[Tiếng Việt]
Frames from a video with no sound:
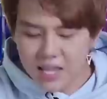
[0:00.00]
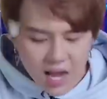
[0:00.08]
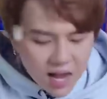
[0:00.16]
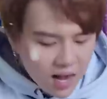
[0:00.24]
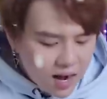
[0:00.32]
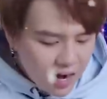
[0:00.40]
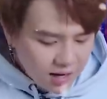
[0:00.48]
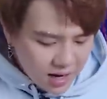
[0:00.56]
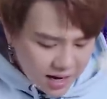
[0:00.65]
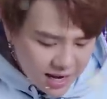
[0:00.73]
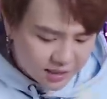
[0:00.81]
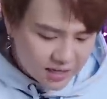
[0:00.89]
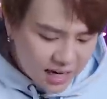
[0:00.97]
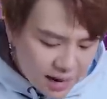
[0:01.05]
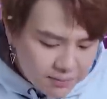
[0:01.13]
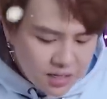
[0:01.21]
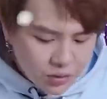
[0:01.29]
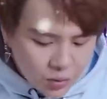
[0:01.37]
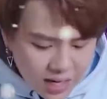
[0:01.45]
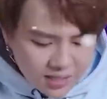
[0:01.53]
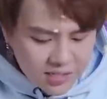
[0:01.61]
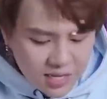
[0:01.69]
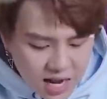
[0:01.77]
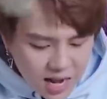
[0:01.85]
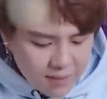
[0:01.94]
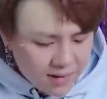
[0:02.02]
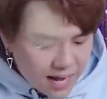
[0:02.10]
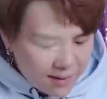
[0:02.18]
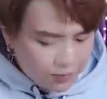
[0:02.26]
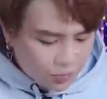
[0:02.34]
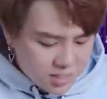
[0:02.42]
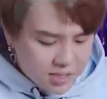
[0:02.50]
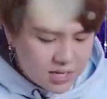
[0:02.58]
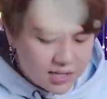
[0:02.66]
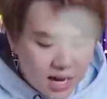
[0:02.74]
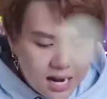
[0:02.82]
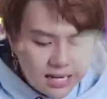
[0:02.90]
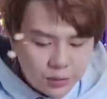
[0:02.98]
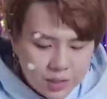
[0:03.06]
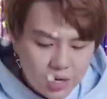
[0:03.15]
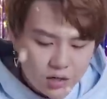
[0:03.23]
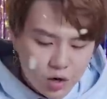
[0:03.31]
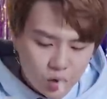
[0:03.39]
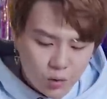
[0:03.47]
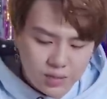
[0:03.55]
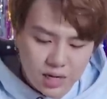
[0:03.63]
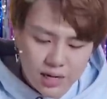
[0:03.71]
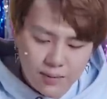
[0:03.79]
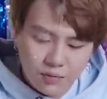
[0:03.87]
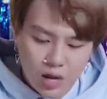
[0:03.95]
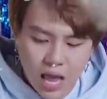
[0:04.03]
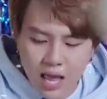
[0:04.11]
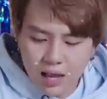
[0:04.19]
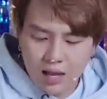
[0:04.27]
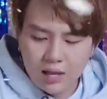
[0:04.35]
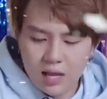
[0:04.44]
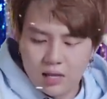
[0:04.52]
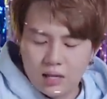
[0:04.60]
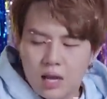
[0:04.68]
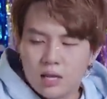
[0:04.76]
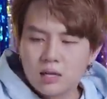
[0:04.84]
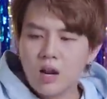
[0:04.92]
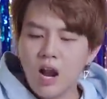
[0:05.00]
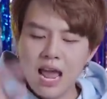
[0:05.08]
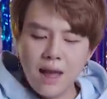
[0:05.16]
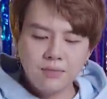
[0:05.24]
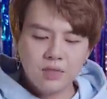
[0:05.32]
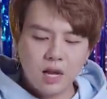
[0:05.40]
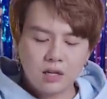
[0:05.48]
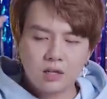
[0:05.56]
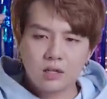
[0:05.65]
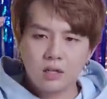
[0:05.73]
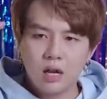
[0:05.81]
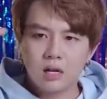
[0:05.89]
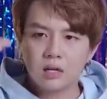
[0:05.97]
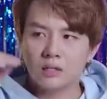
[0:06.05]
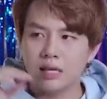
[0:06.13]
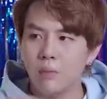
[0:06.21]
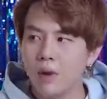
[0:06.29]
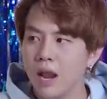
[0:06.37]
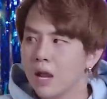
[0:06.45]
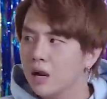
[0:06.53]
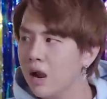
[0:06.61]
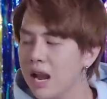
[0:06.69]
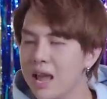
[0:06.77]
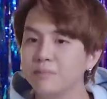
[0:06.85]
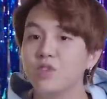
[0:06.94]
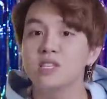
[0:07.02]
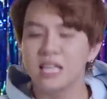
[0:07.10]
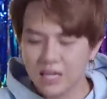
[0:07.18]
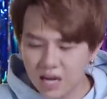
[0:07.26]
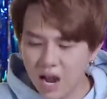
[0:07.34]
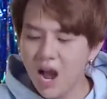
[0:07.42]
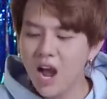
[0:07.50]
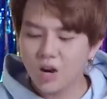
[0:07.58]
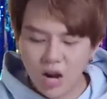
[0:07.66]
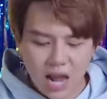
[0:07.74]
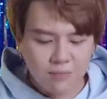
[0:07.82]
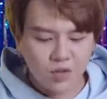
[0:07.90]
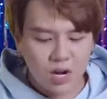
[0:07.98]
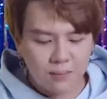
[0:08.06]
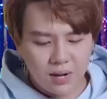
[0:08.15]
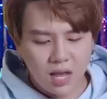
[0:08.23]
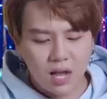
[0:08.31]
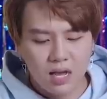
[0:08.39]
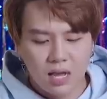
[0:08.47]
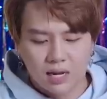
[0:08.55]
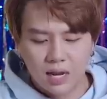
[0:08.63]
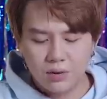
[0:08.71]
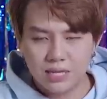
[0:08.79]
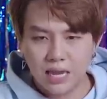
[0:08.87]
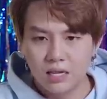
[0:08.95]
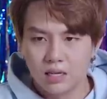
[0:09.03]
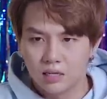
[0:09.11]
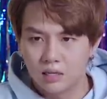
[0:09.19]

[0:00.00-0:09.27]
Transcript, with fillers: nhớ nơi đây từng hạt mưa tuyết rơi em đêm tuyết rơi rơi tuyết đơn côi cùng những đêm tối à, có lem à, à, ngọc ấy có lem thôi dạy cờ có lem thôi lập lờ yêu xa